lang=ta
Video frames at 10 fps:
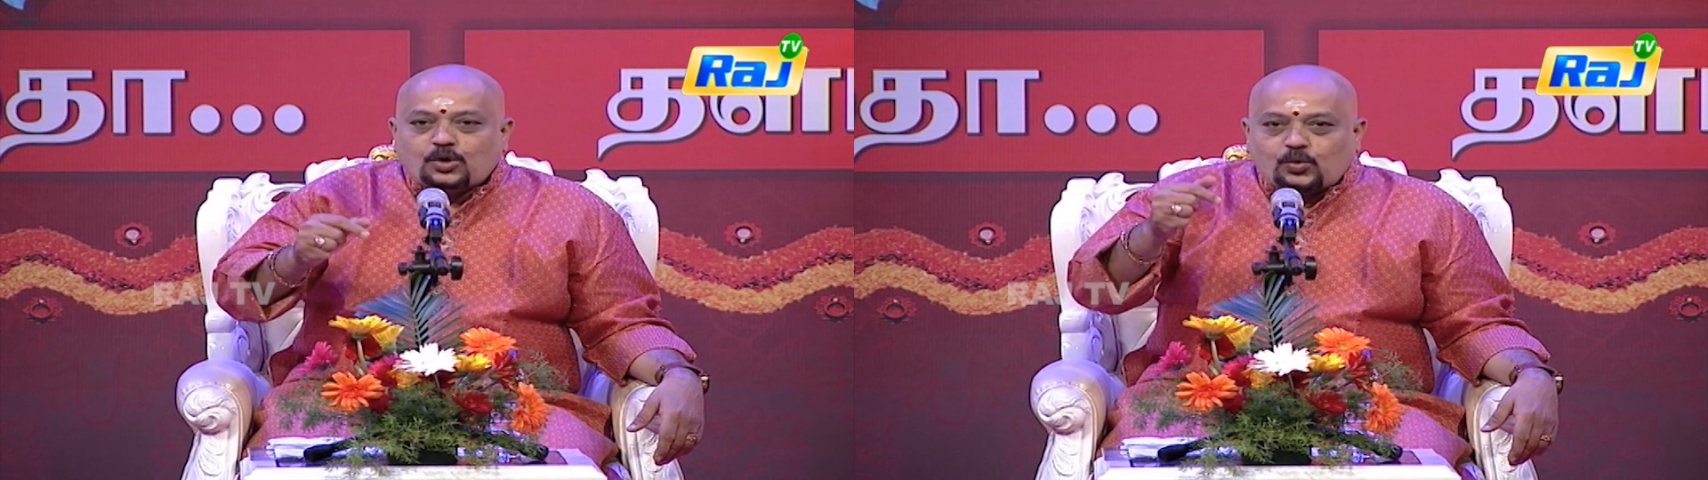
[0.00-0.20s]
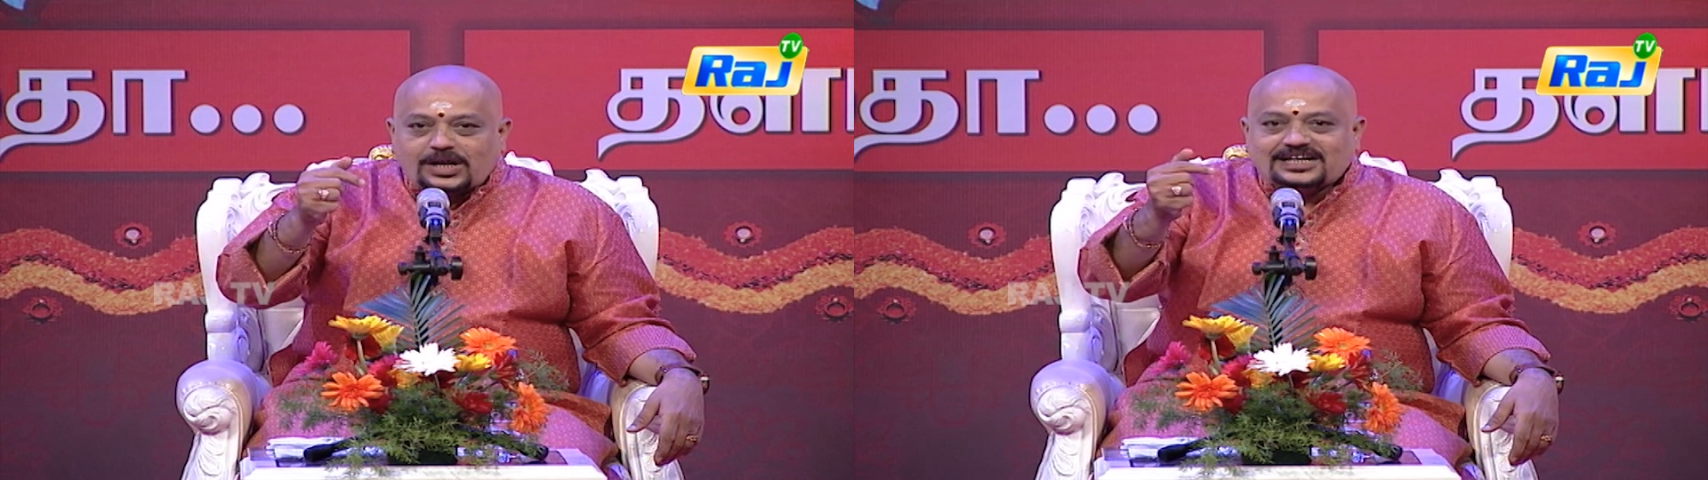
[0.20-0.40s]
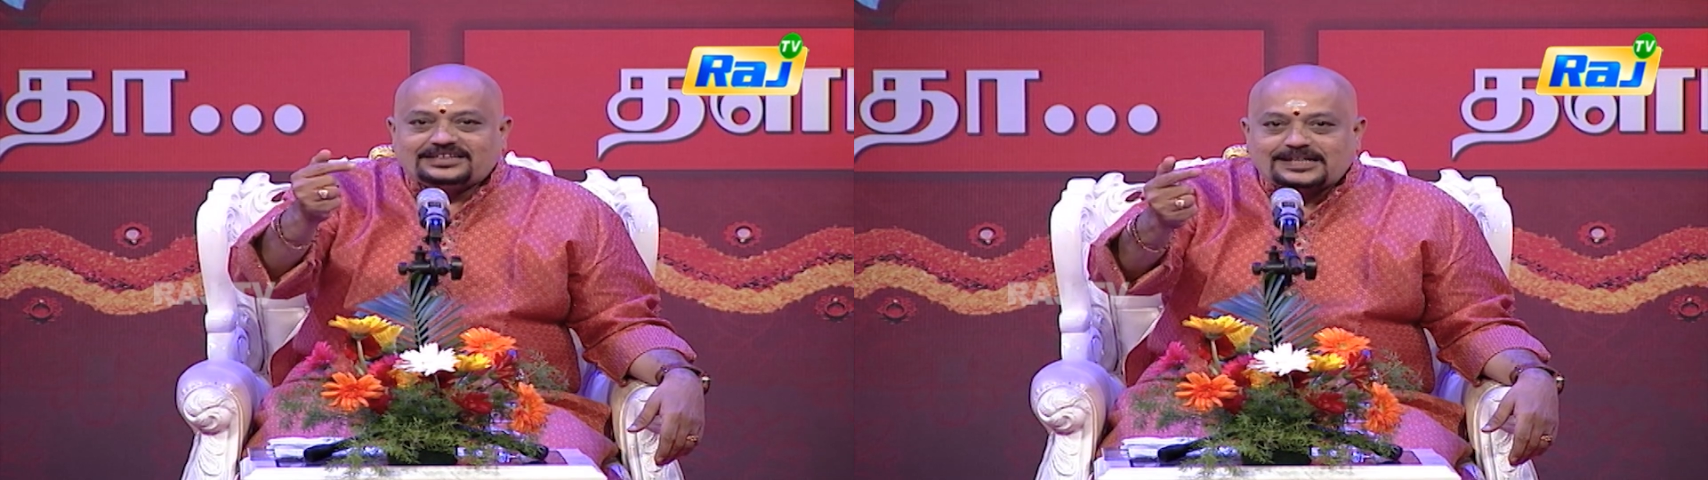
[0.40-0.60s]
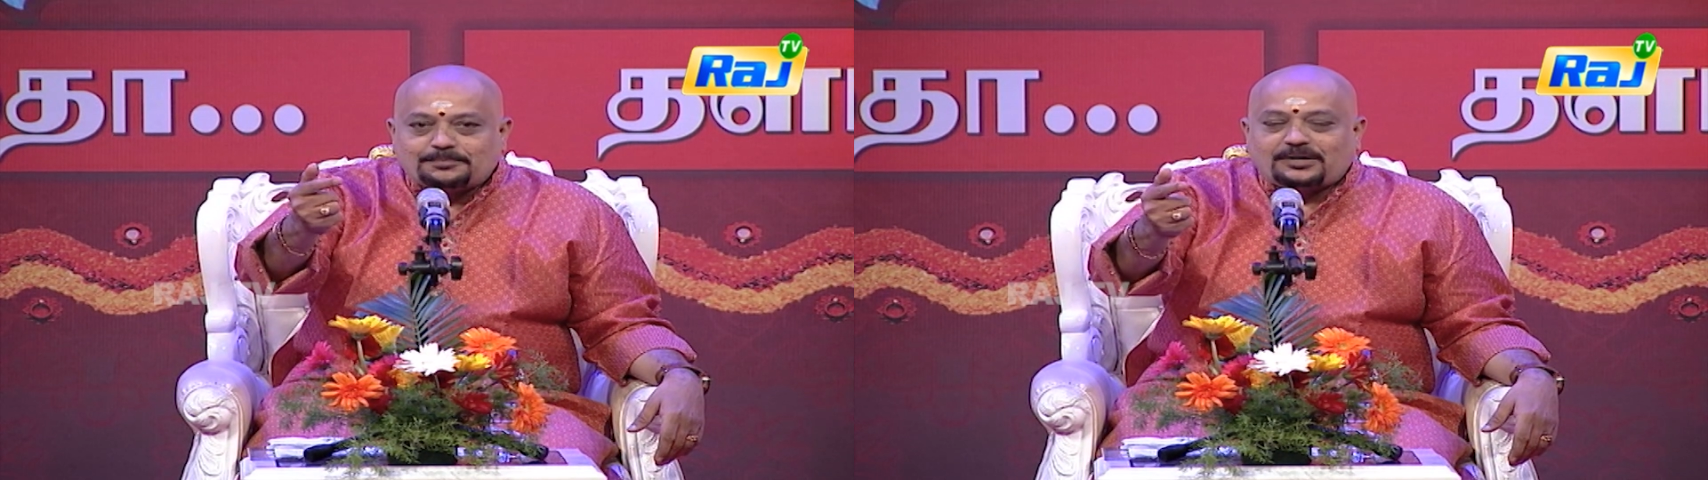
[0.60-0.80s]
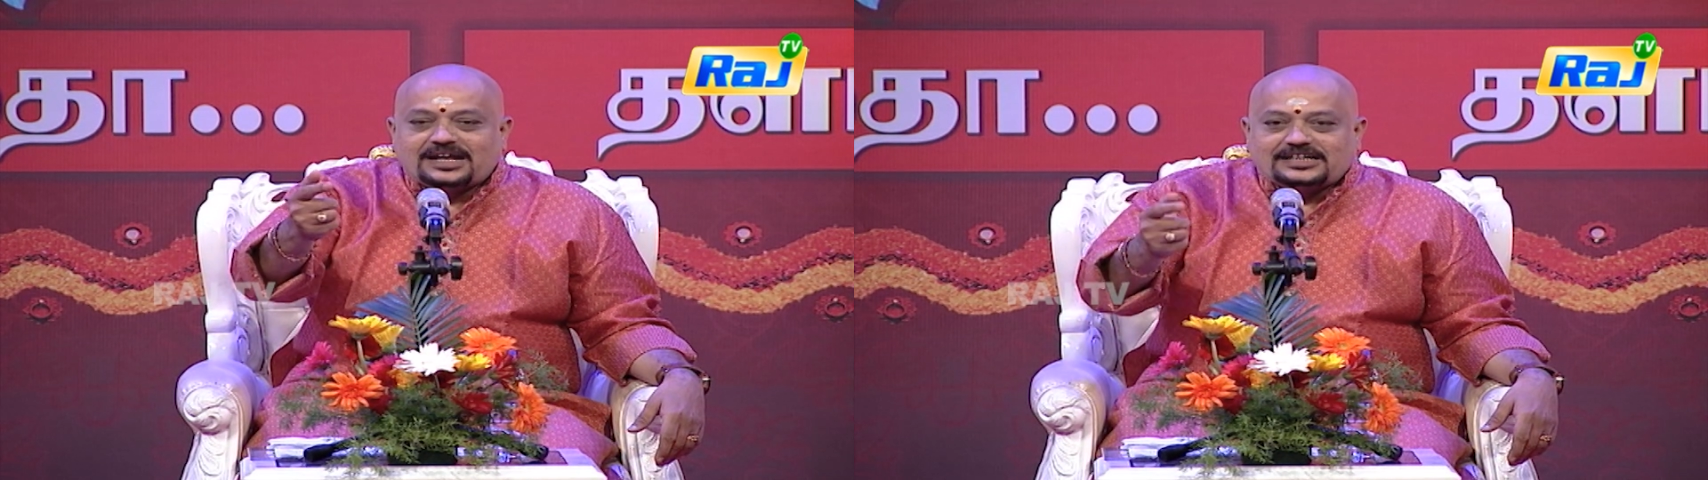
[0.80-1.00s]
உலகத்தை
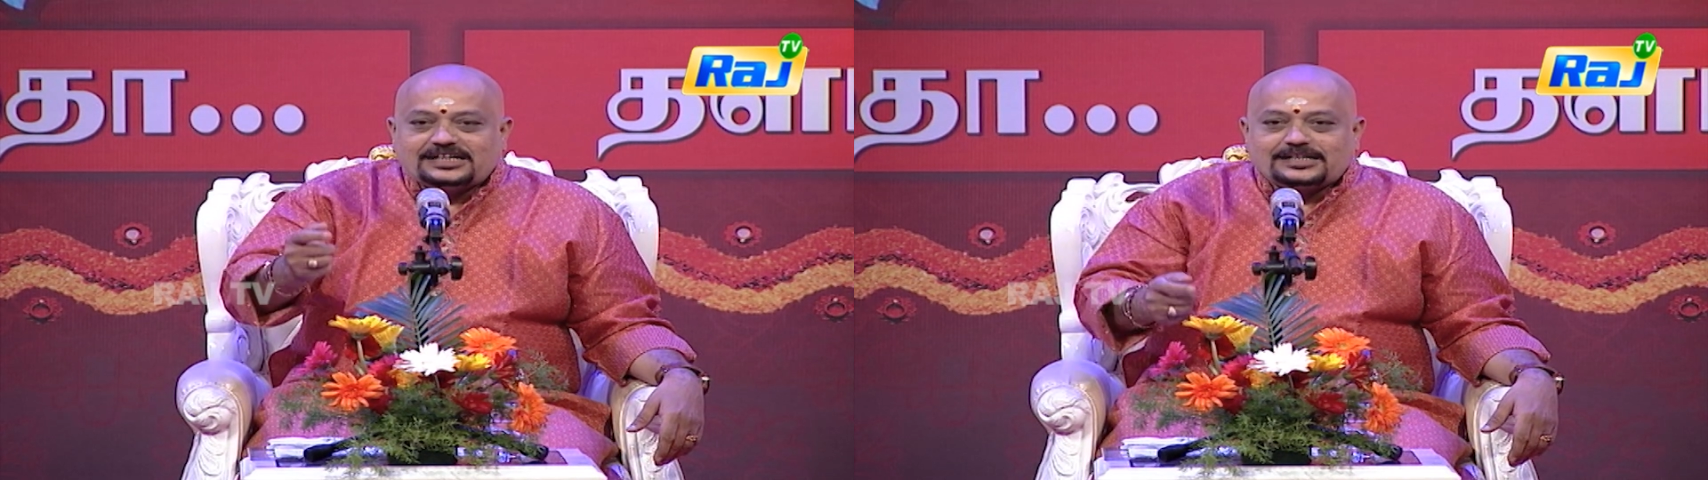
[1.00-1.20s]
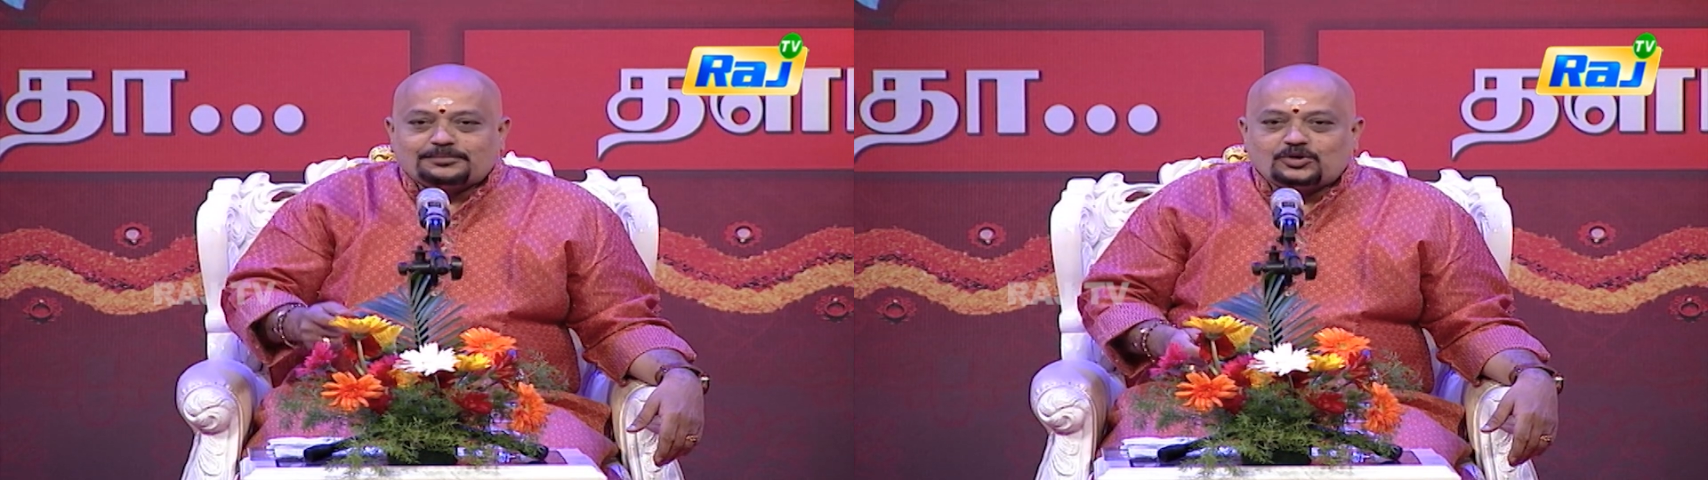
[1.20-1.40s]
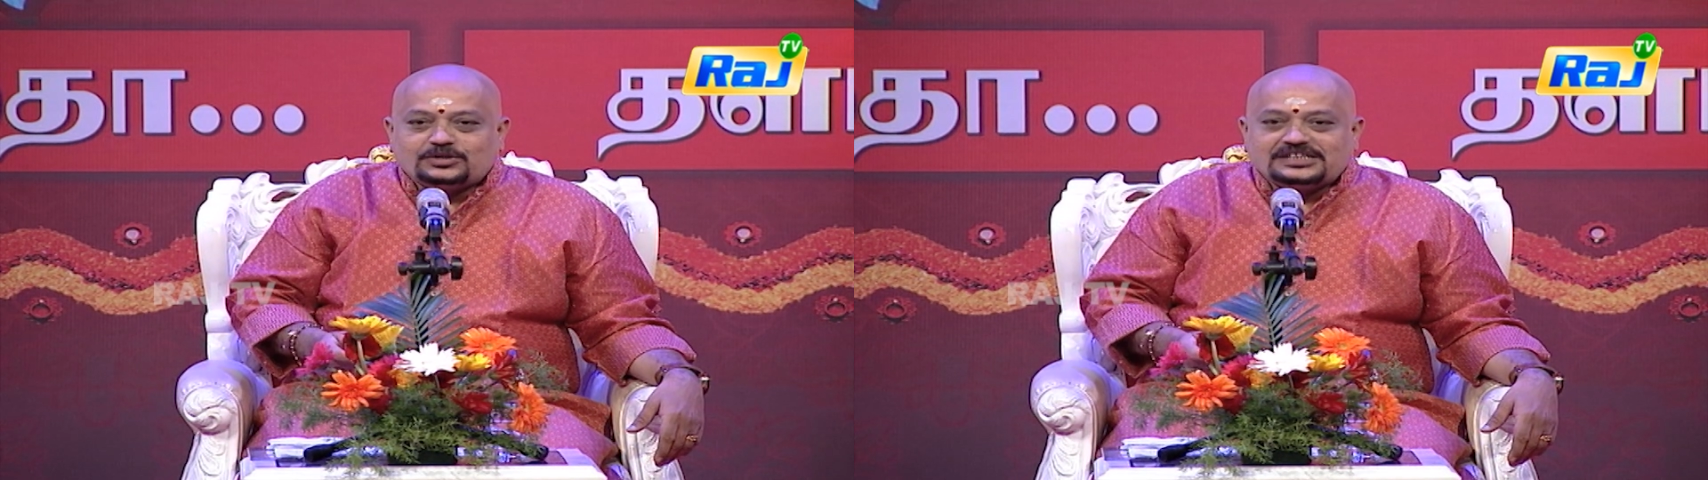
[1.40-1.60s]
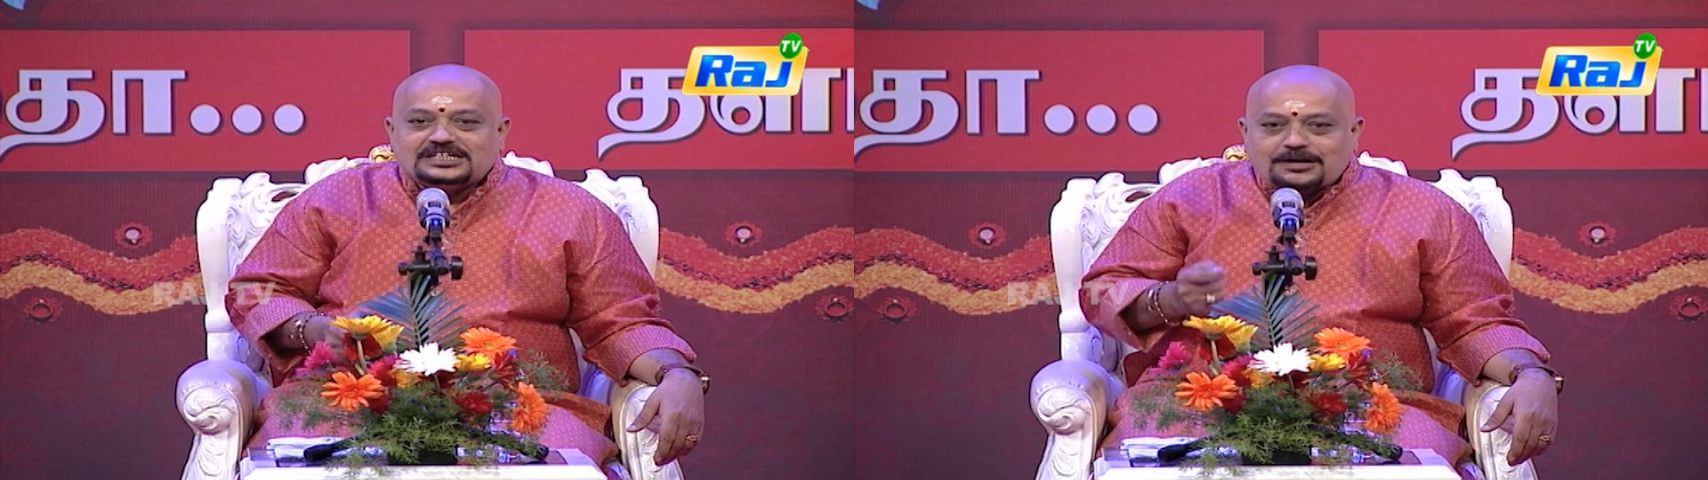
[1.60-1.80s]
பார்க்கின்ற போது